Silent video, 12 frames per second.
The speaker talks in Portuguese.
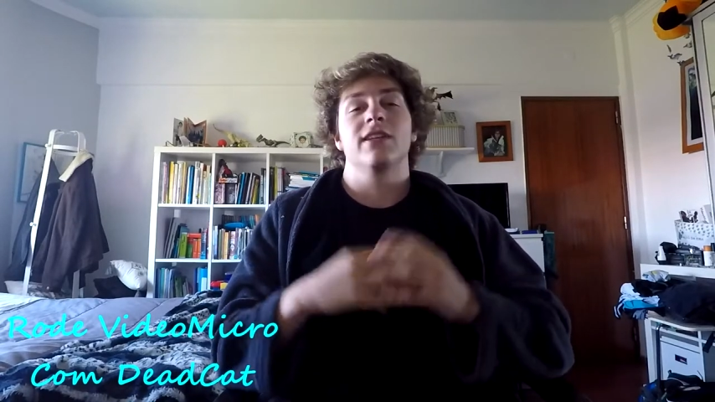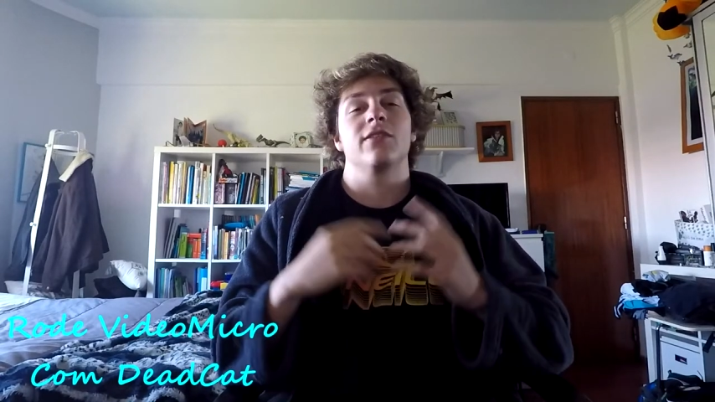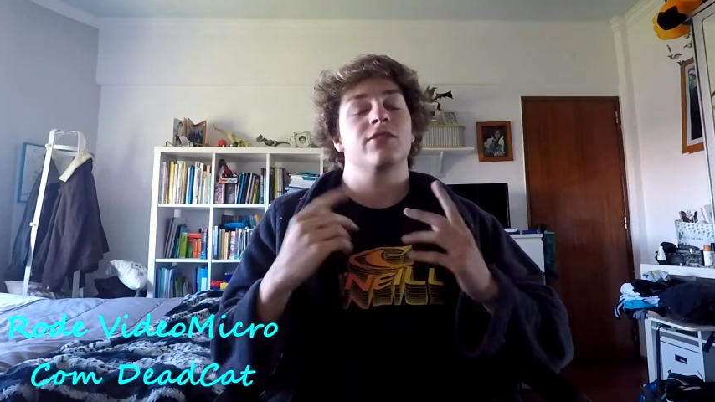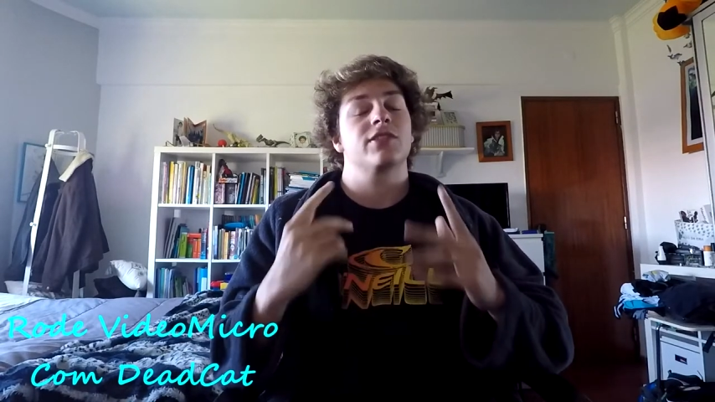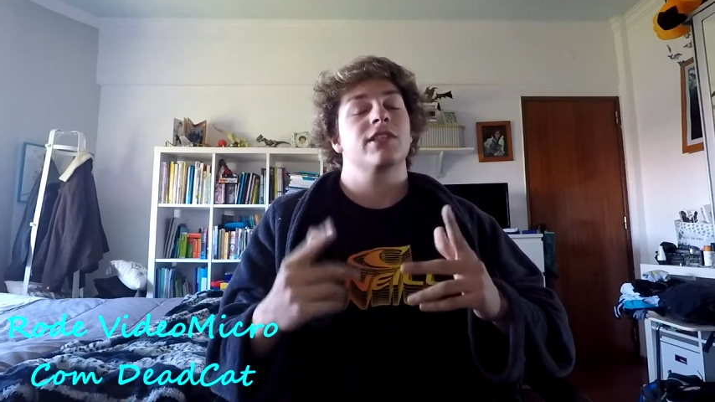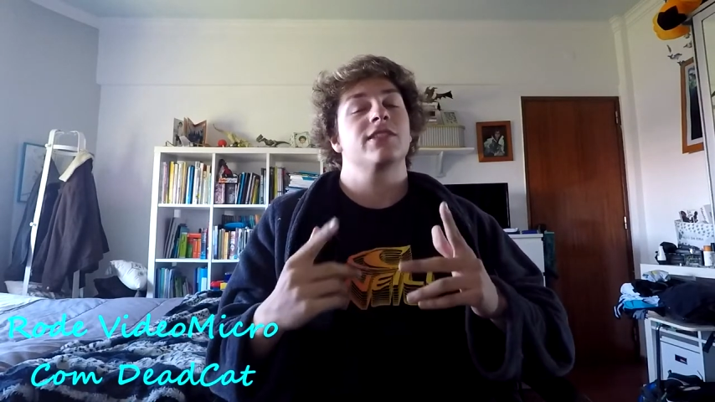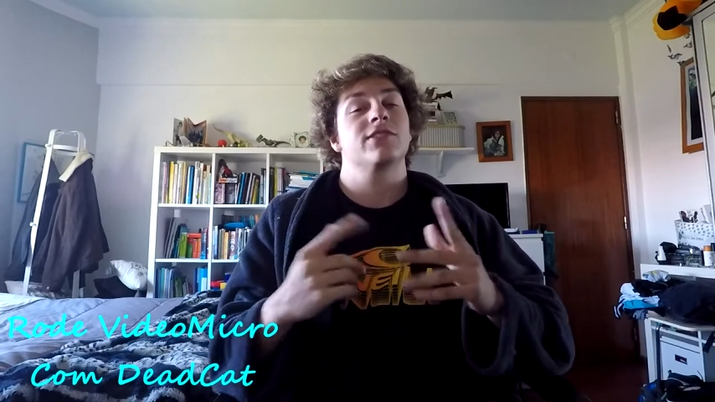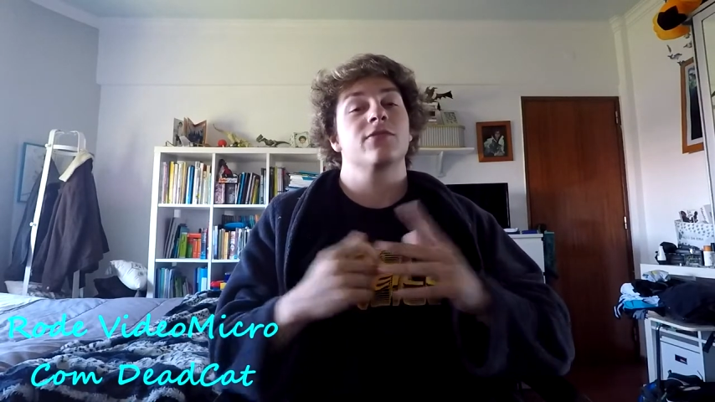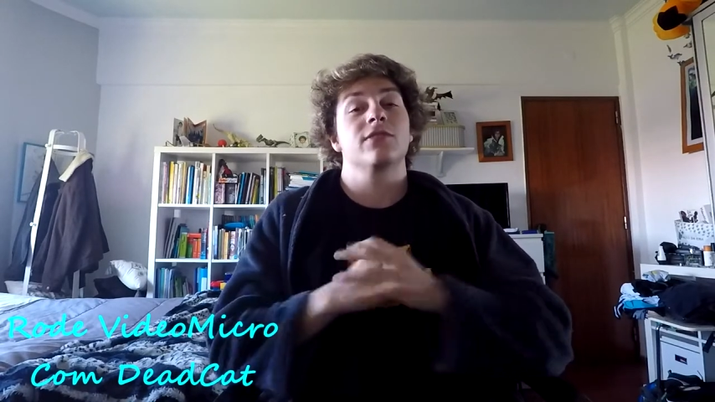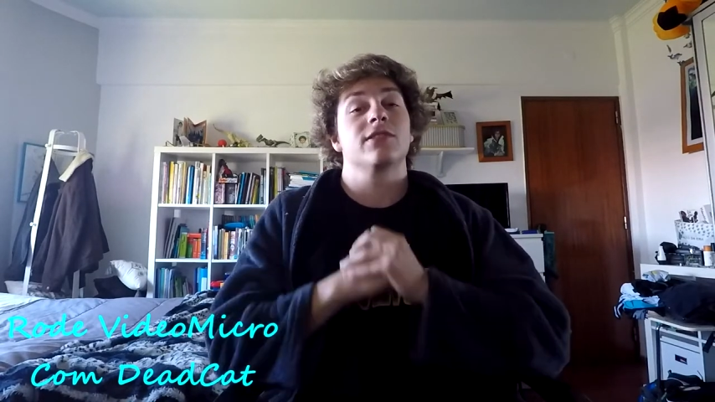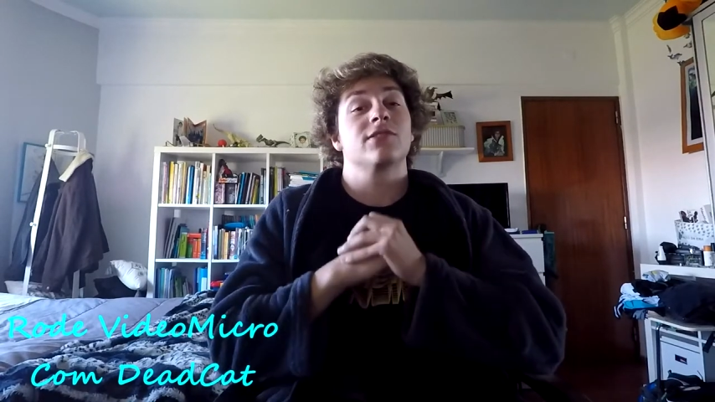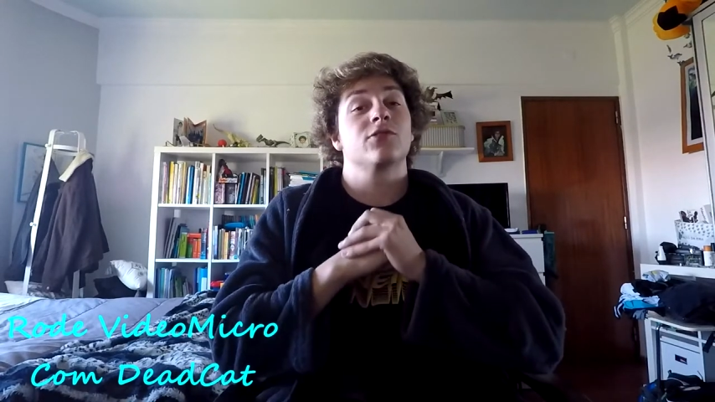não se
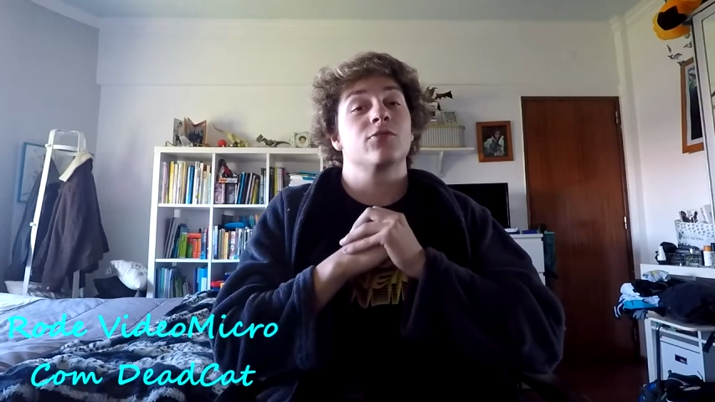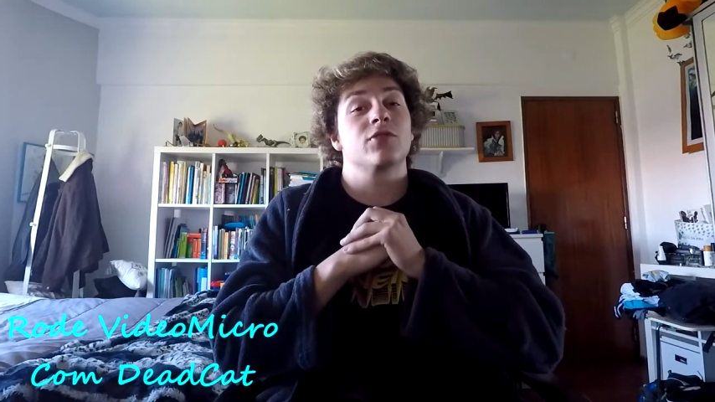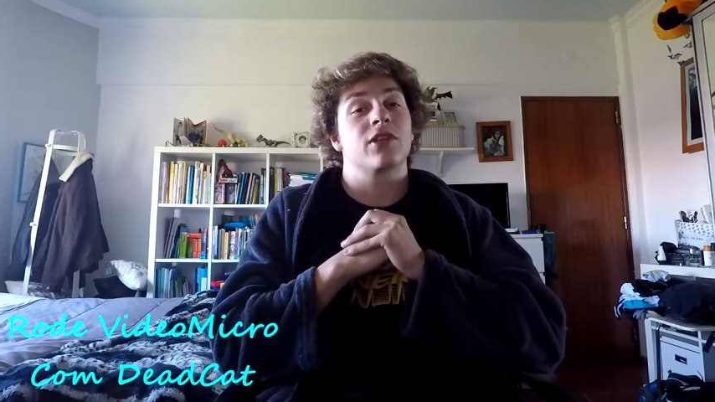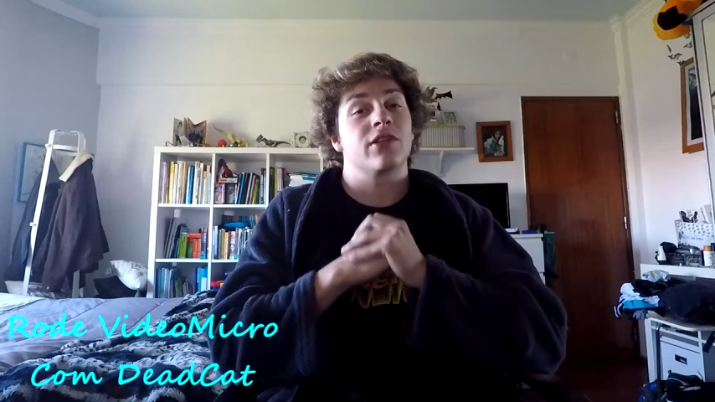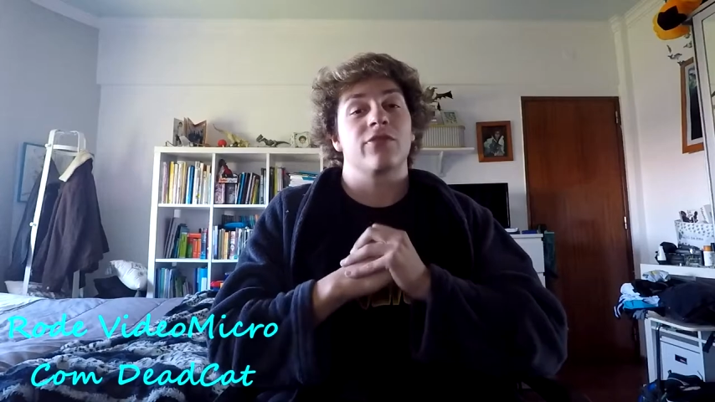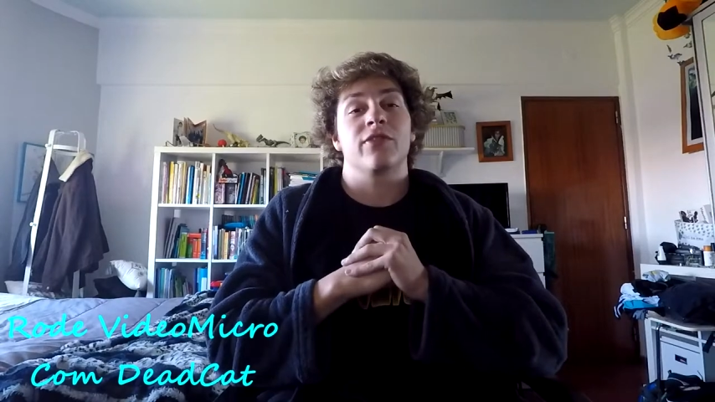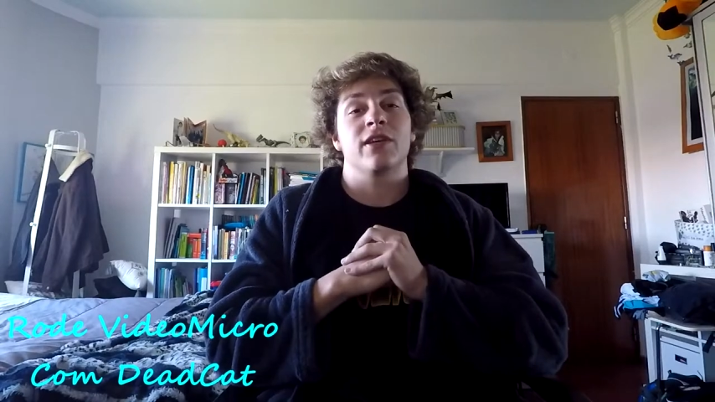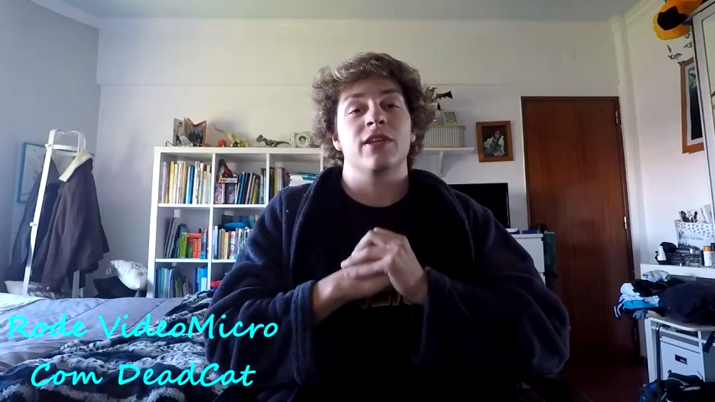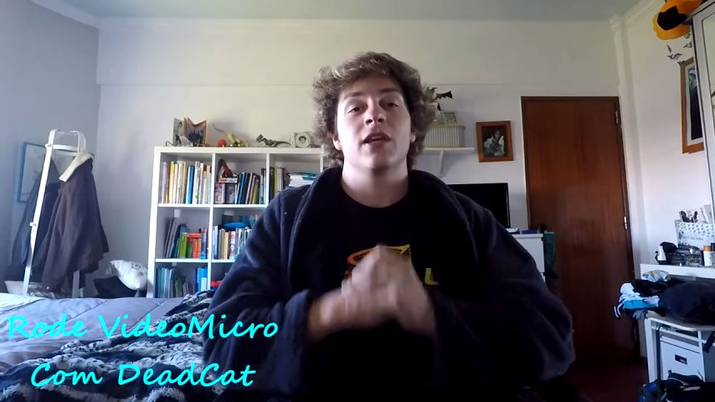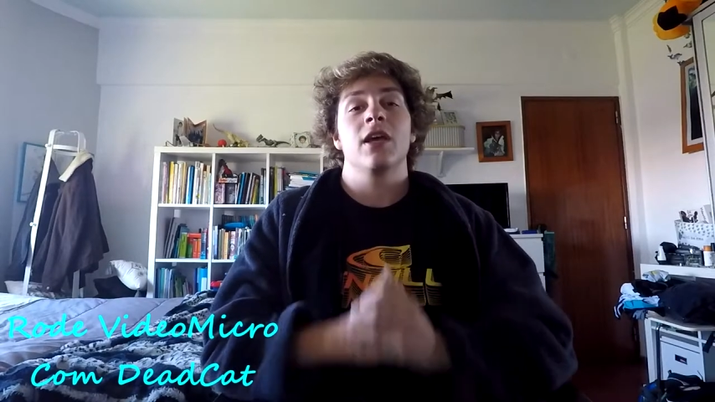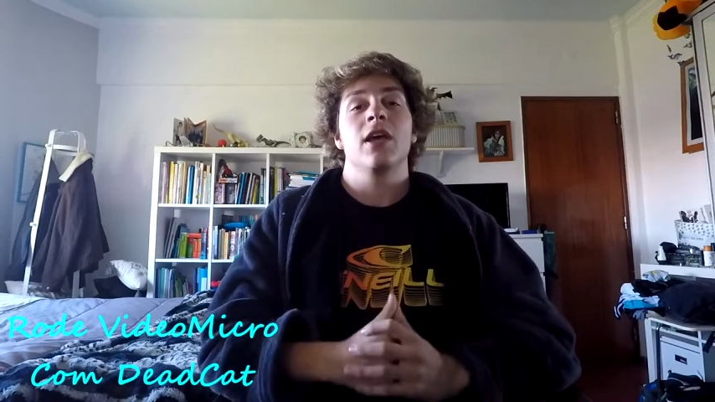esqueçam de subscrever.